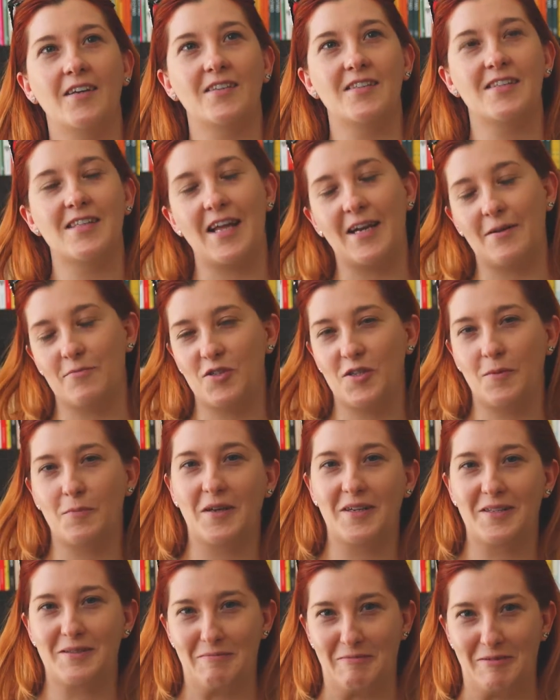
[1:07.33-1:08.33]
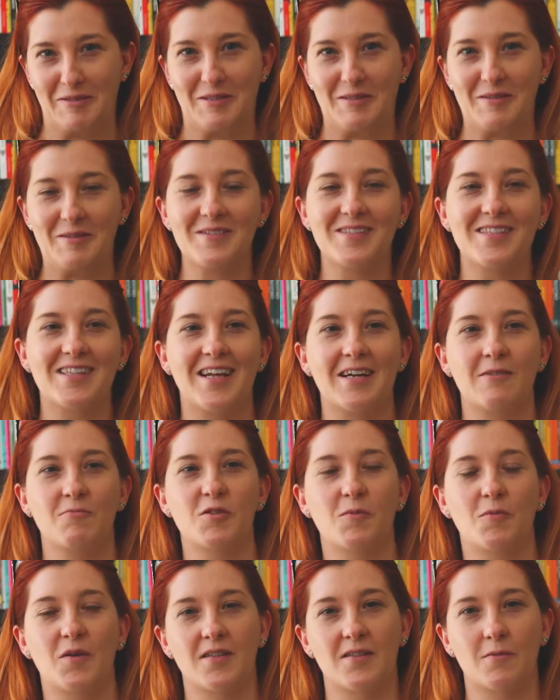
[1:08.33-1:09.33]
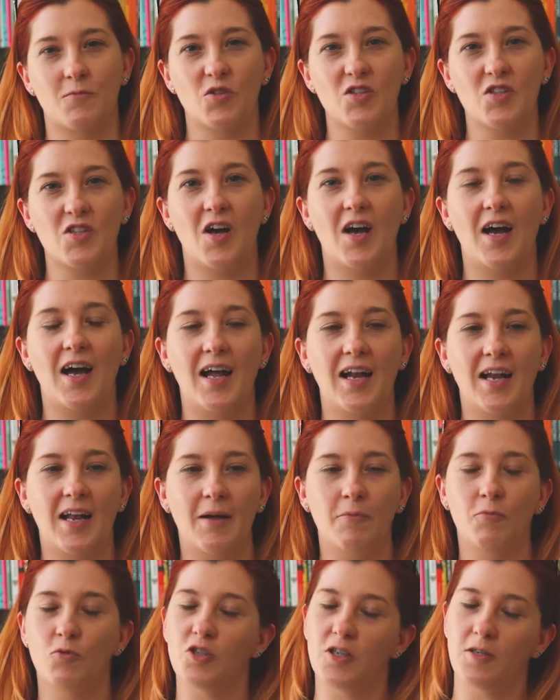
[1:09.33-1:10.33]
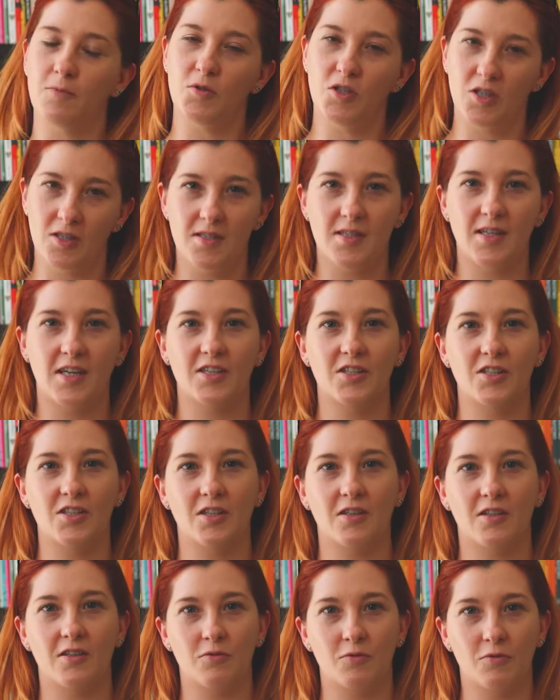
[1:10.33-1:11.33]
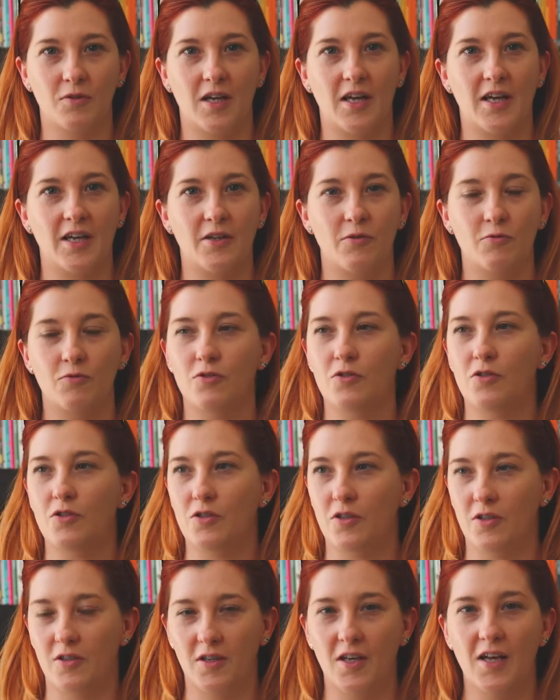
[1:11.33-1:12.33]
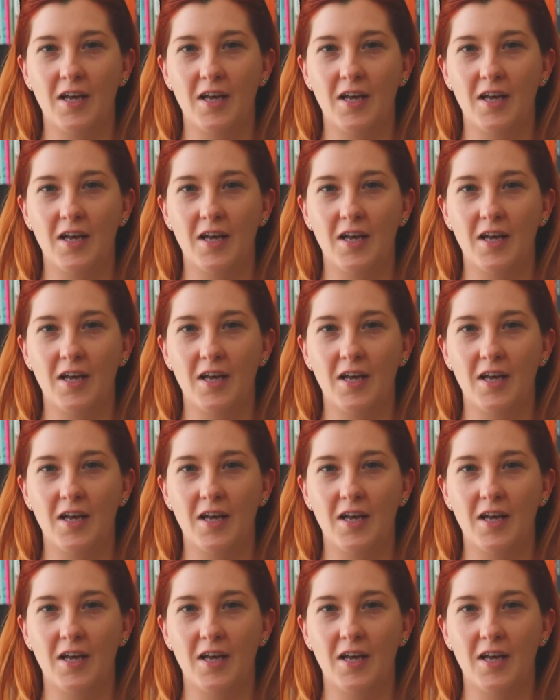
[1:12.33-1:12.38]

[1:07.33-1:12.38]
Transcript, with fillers: Staram się bardzo mocno, staram się bardzo mocno, ale muszę przyznać tutaj już